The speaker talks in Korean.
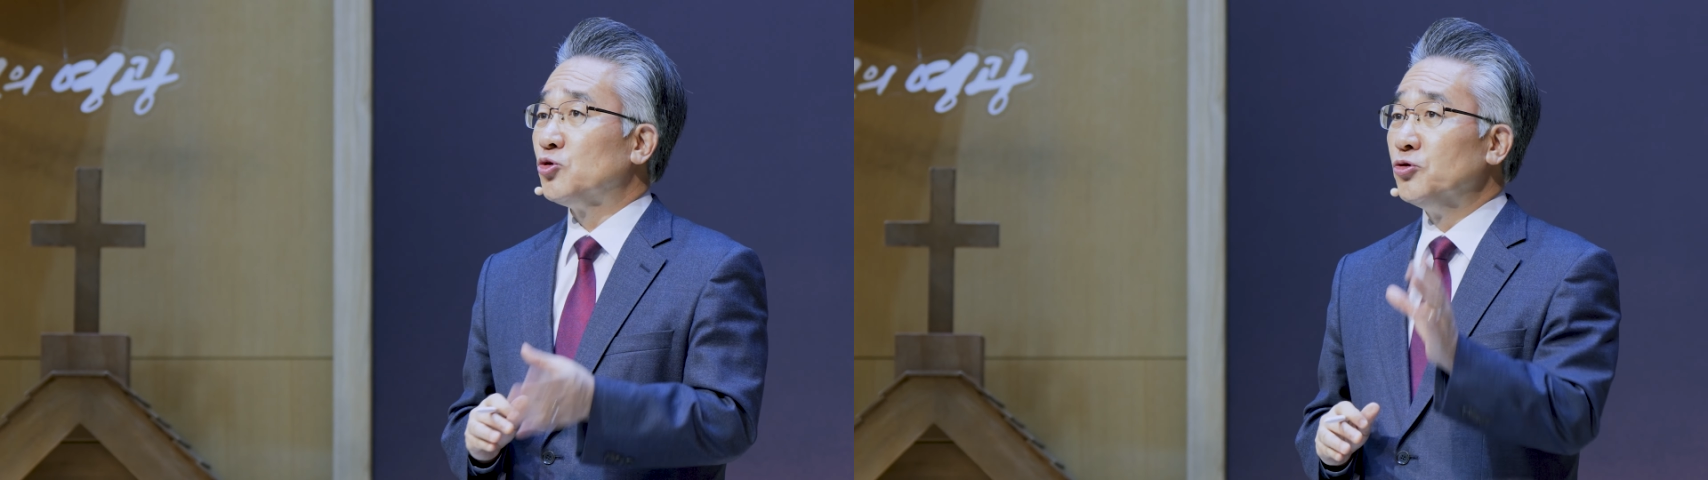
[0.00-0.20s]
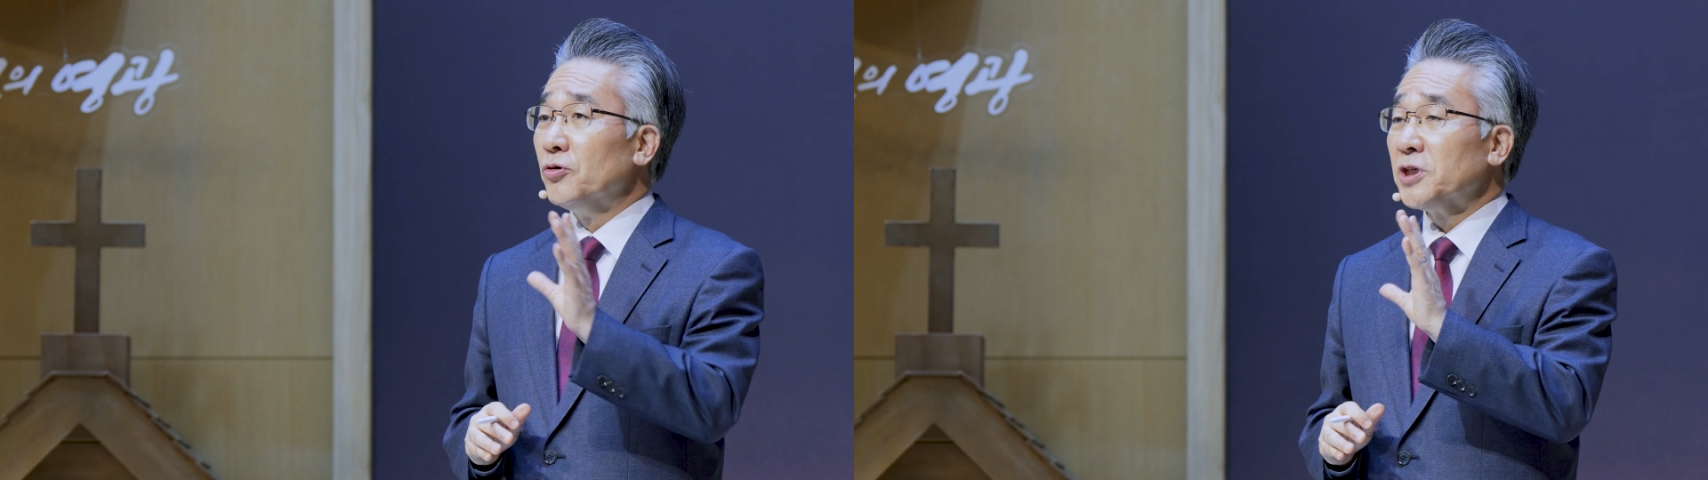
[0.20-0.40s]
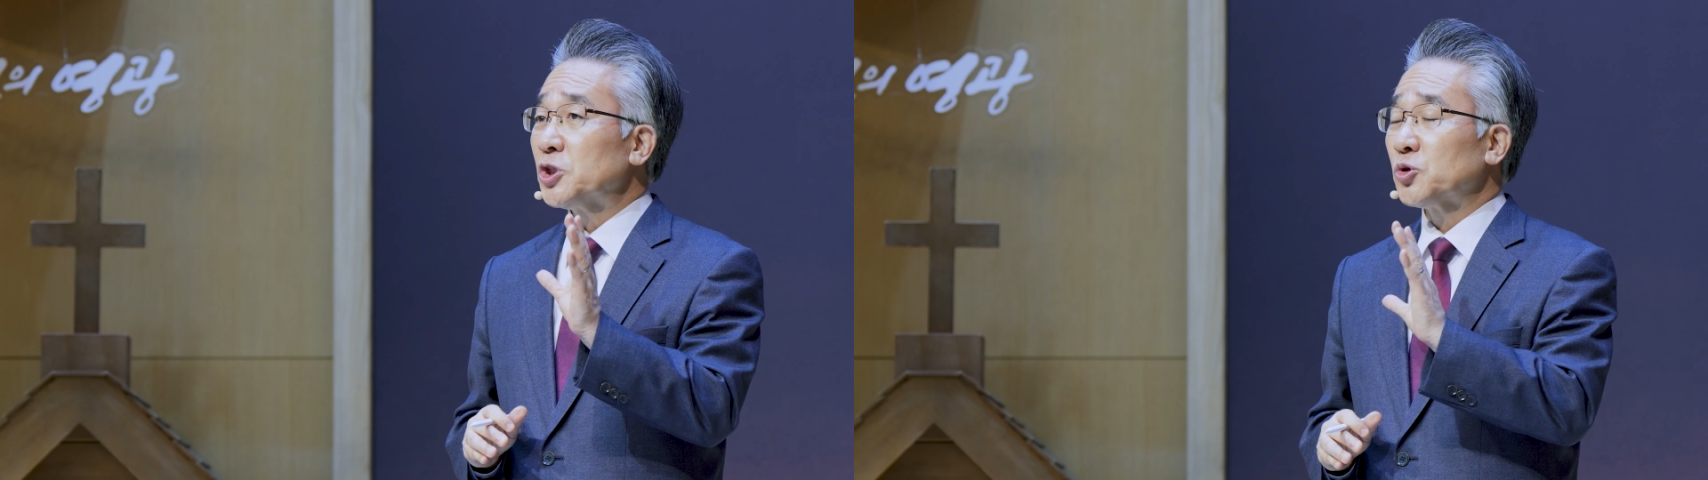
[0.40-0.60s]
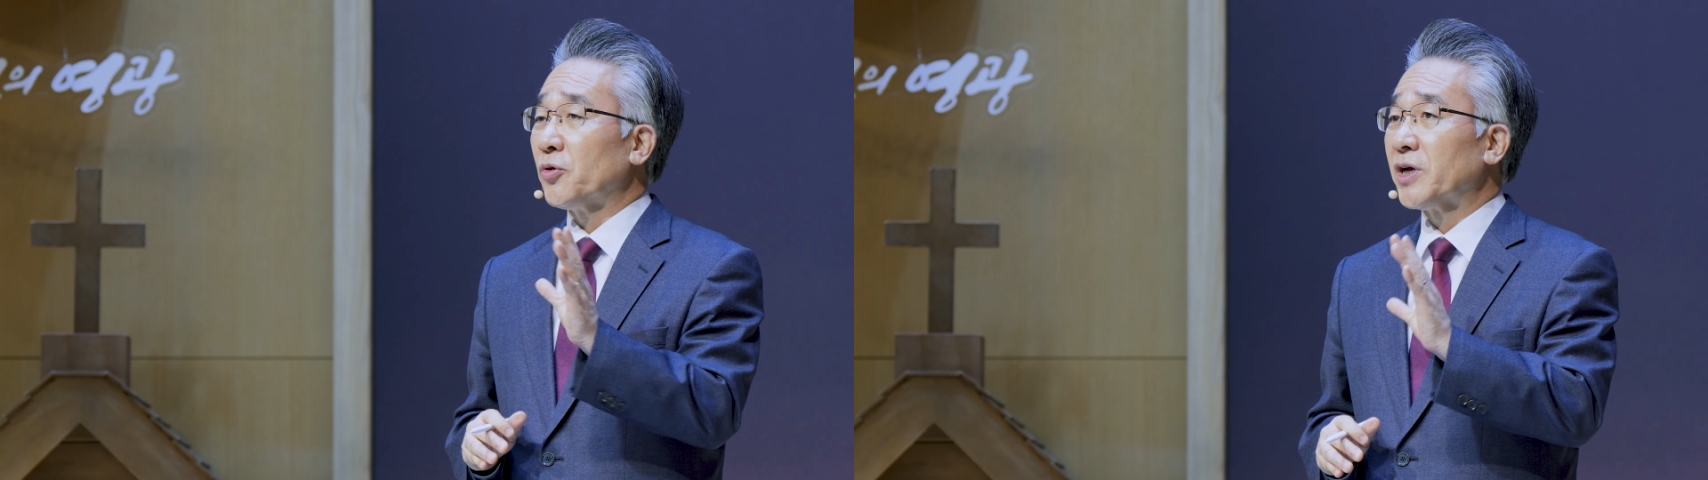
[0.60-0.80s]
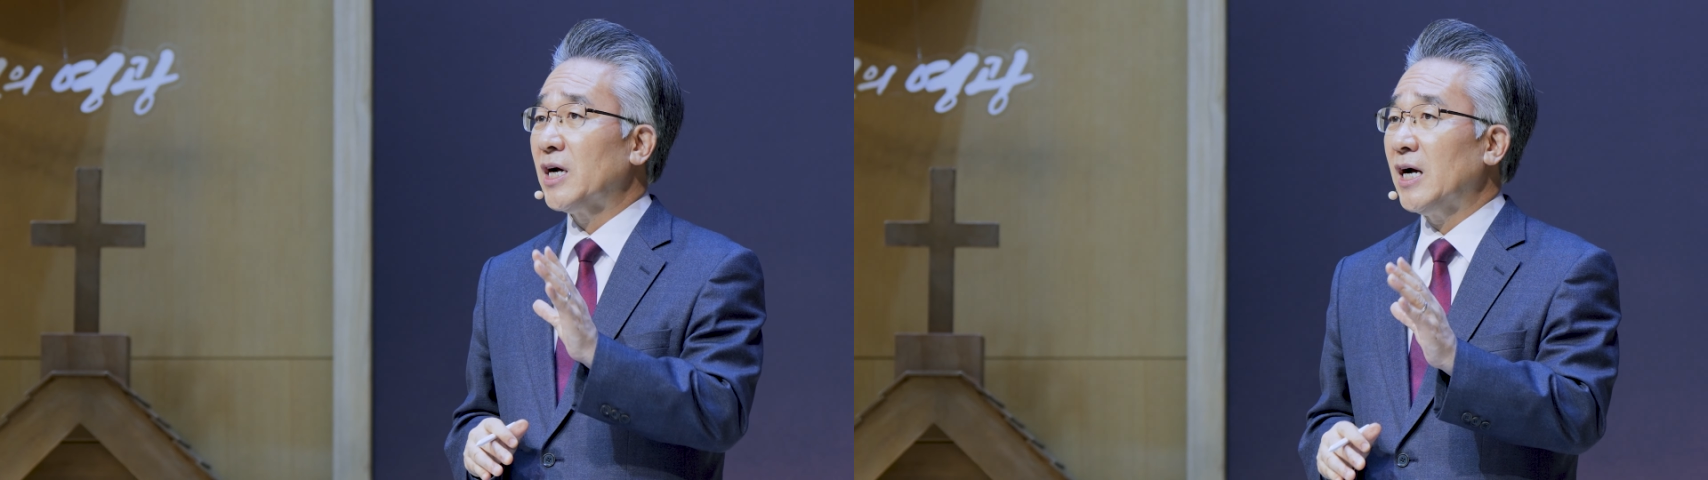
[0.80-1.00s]
구원의
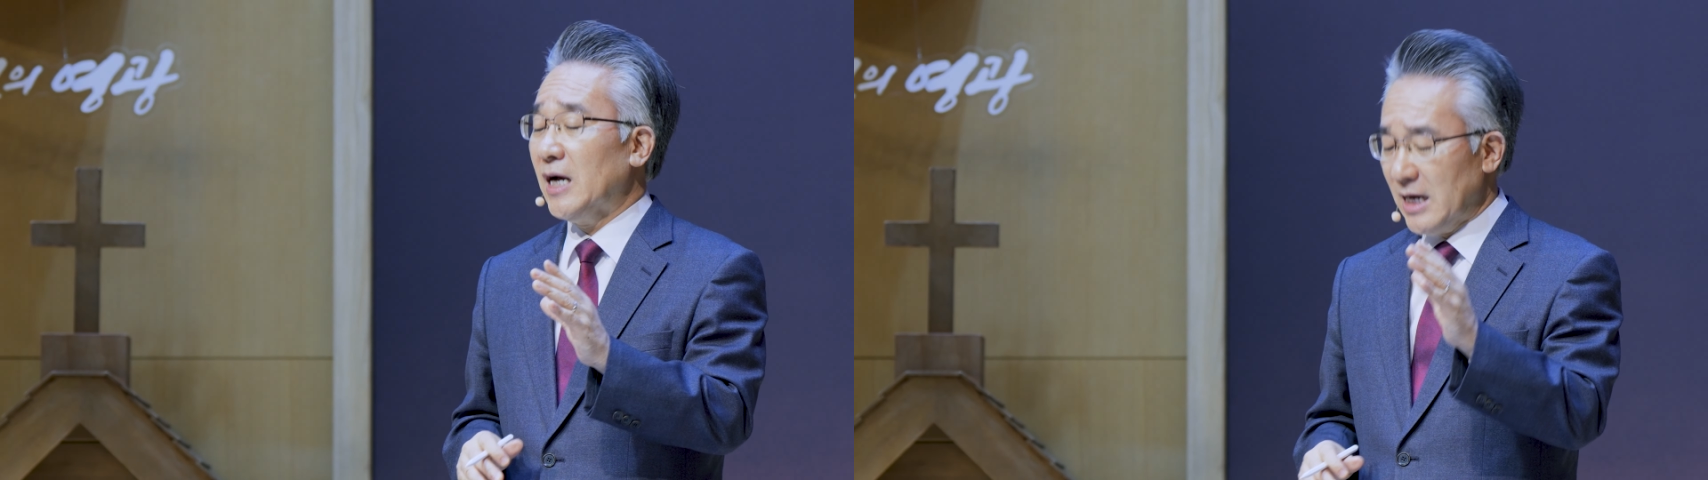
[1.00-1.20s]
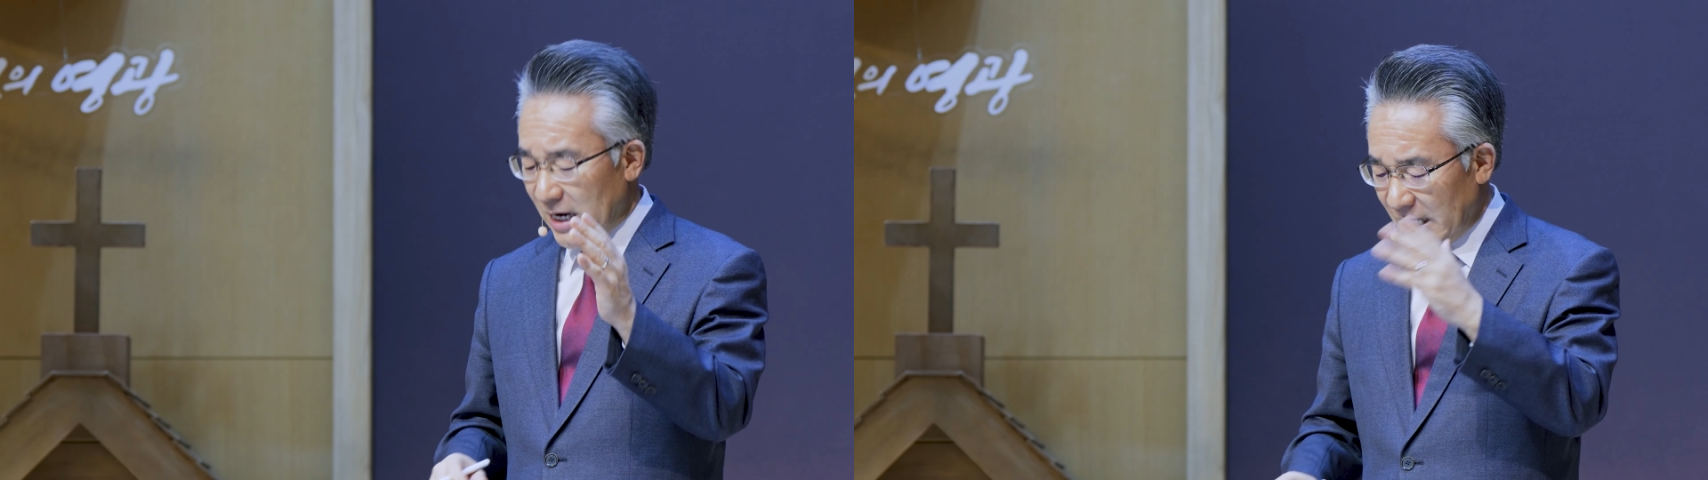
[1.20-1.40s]
스토리가